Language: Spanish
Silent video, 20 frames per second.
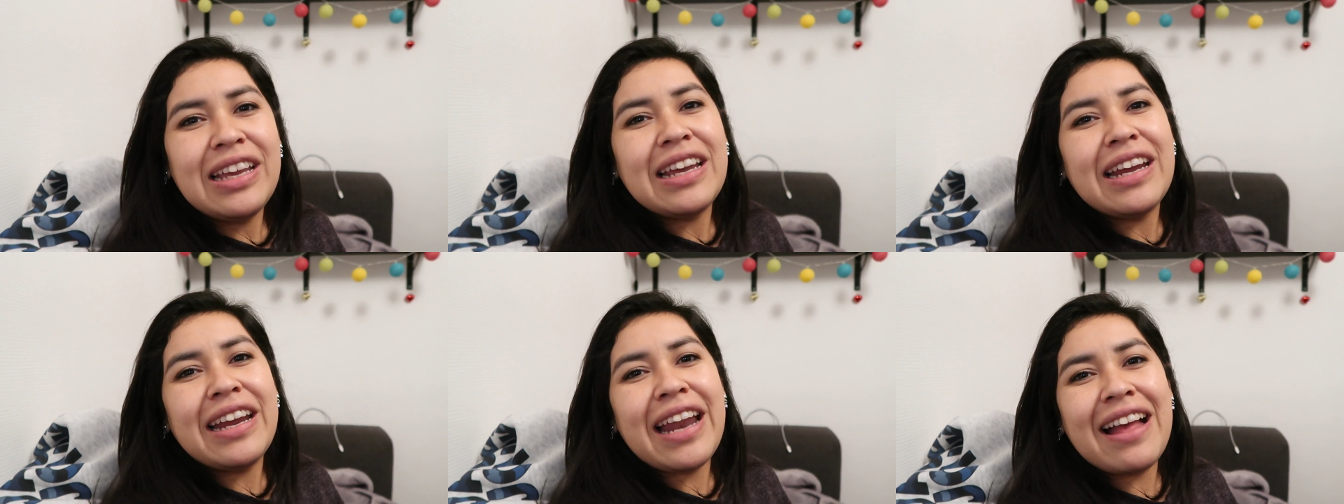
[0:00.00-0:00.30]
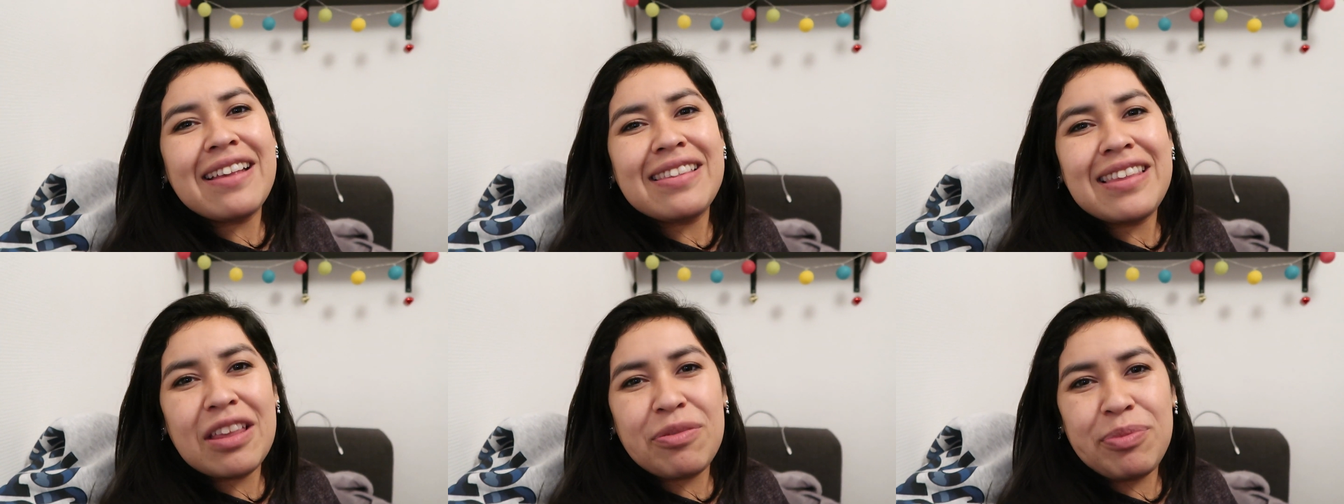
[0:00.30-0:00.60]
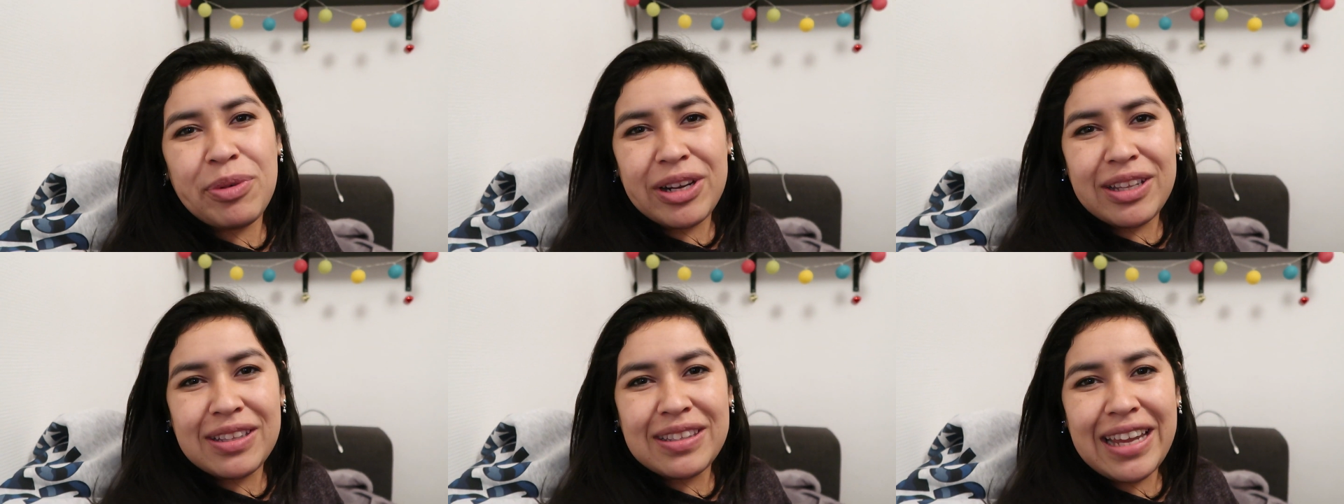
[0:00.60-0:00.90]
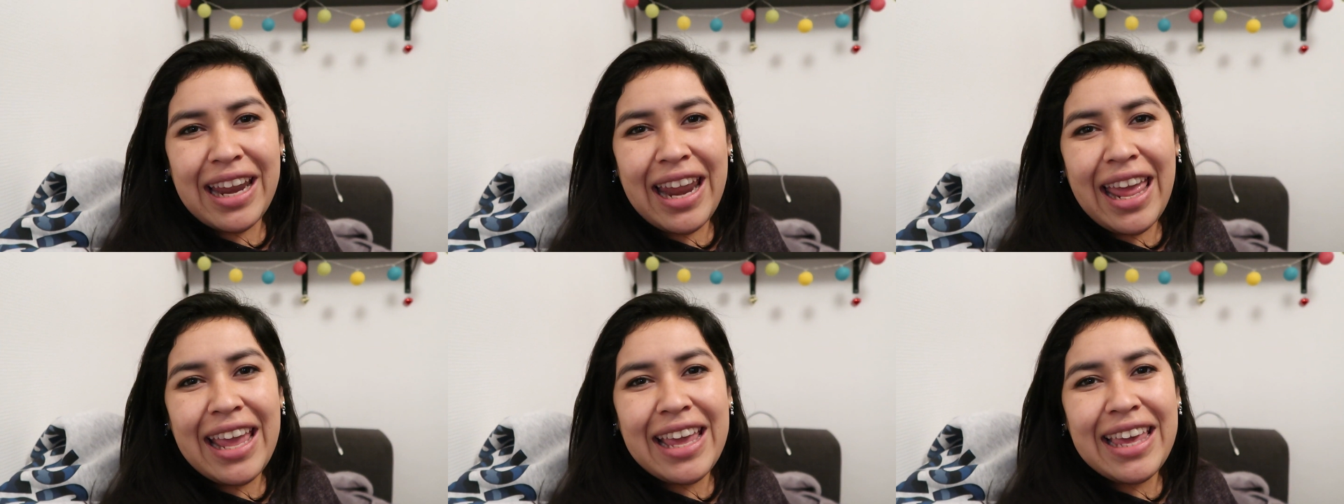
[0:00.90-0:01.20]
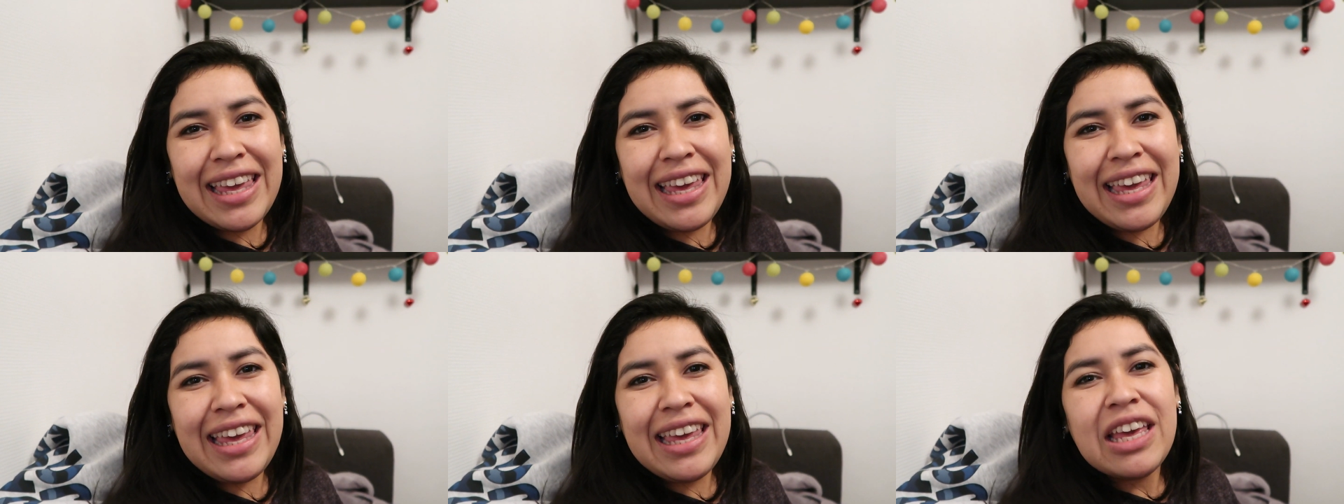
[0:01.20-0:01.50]
Gracias por estar
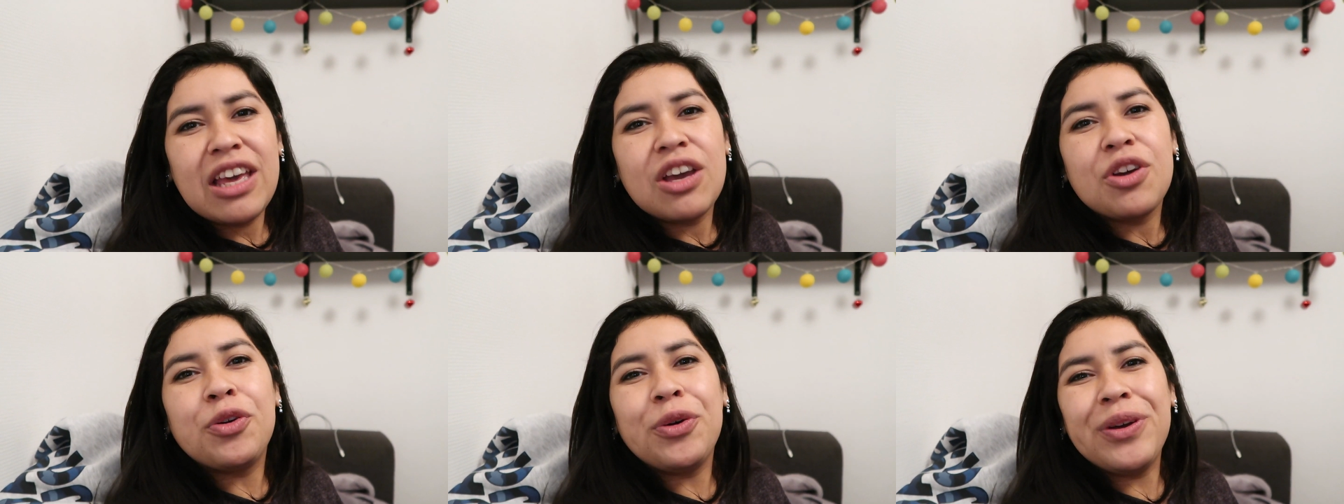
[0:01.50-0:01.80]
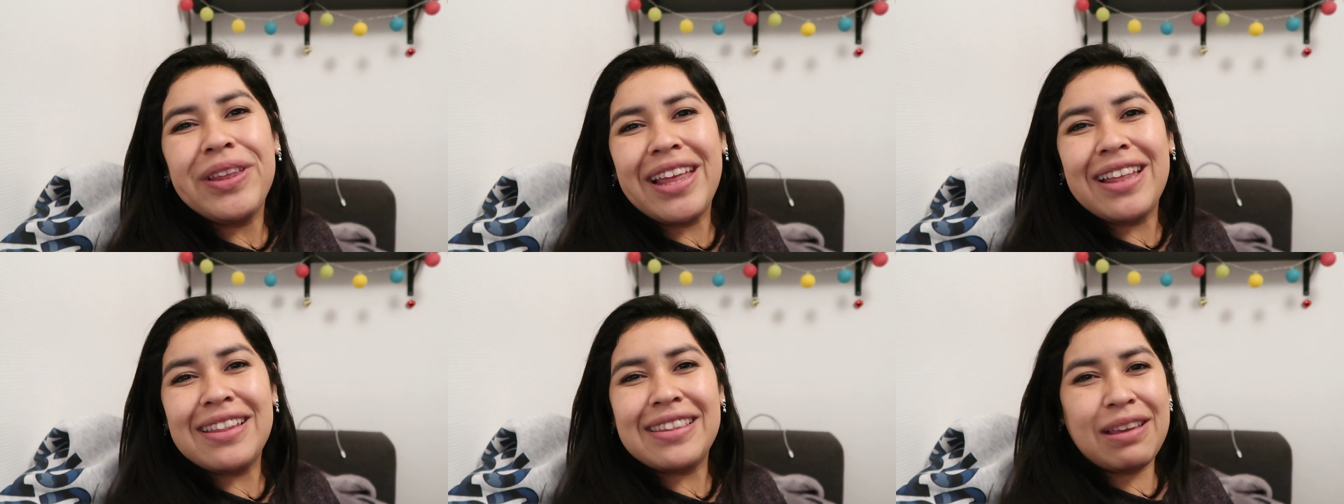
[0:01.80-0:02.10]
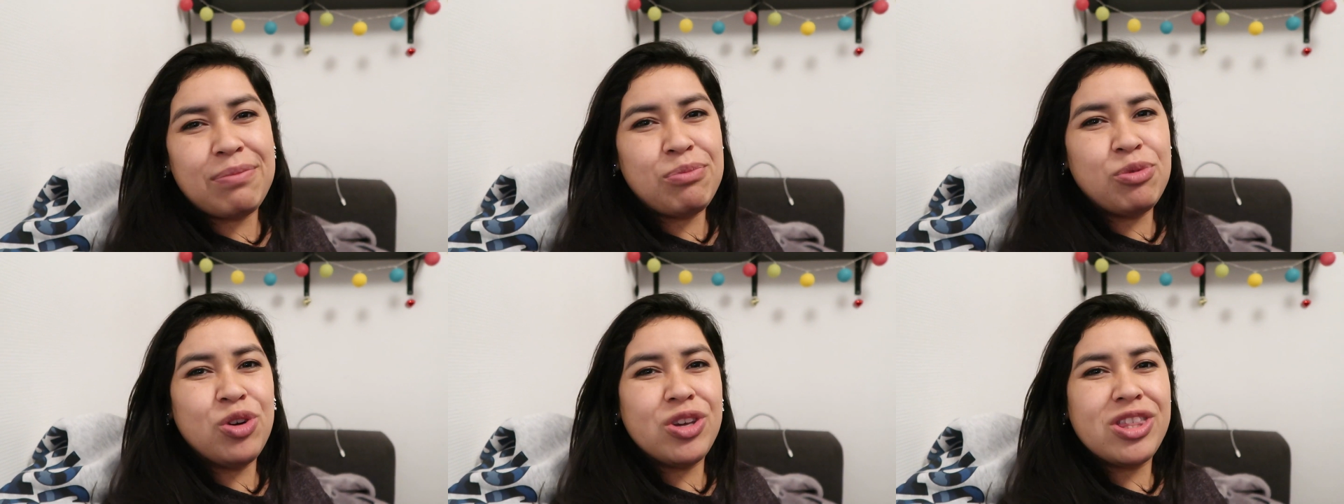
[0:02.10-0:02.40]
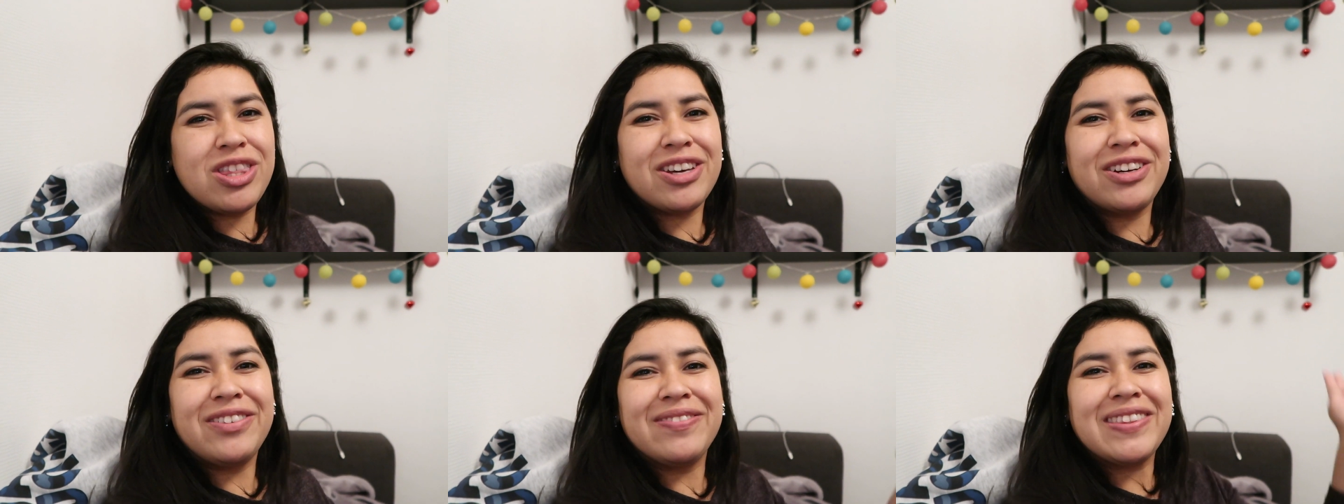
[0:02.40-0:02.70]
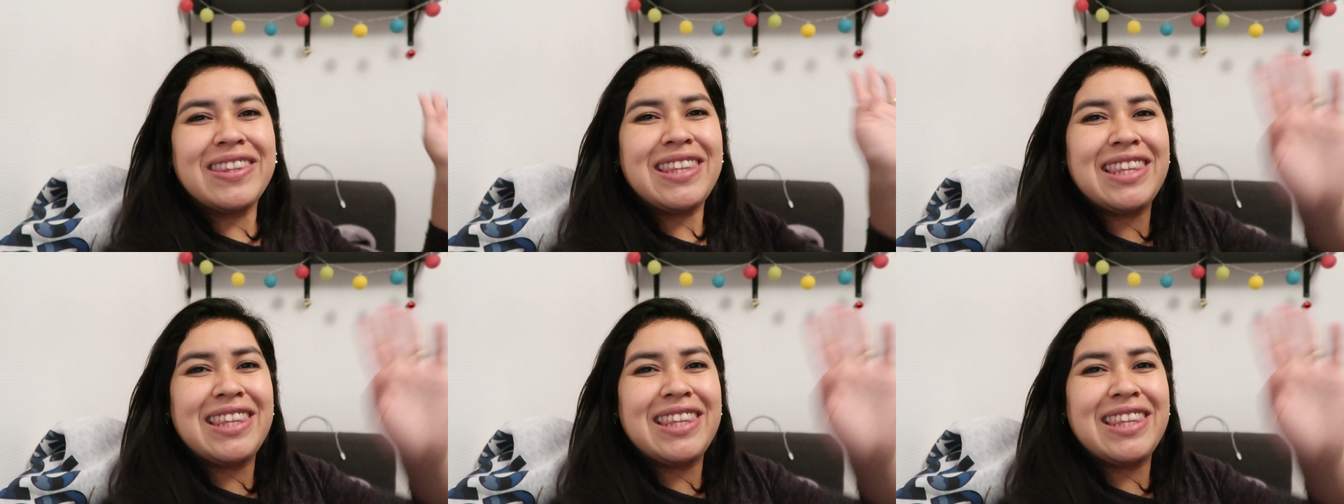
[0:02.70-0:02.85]
aquí. Cuídense mucho.